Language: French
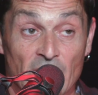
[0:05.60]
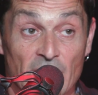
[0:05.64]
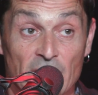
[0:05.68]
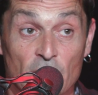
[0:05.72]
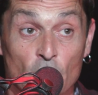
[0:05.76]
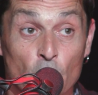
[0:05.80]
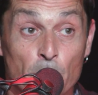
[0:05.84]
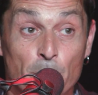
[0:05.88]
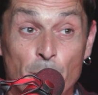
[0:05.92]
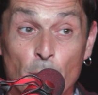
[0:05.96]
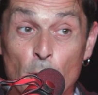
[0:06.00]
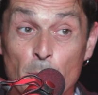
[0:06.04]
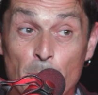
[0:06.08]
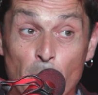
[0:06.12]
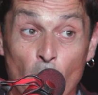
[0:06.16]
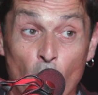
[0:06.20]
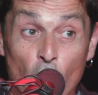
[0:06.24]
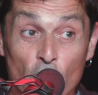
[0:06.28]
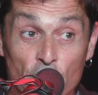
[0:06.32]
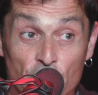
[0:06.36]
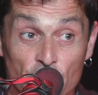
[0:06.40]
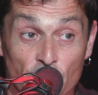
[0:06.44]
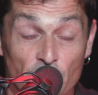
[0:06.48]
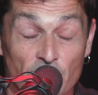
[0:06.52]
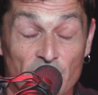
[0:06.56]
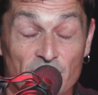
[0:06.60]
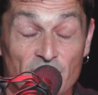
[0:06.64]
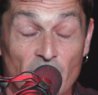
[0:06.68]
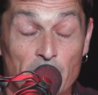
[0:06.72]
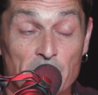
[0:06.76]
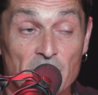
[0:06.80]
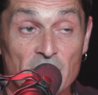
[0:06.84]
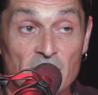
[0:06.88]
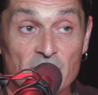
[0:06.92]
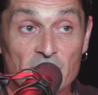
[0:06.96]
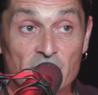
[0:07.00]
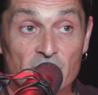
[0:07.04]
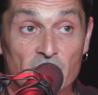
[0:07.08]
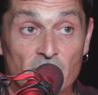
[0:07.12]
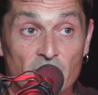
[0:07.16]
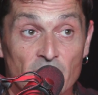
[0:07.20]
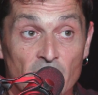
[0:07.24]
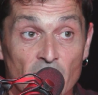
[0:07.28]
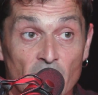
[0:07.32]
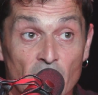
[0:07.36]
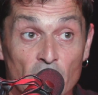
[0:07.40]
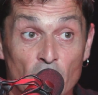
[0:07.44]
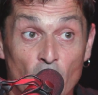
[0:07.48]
et au plus proche des abysses,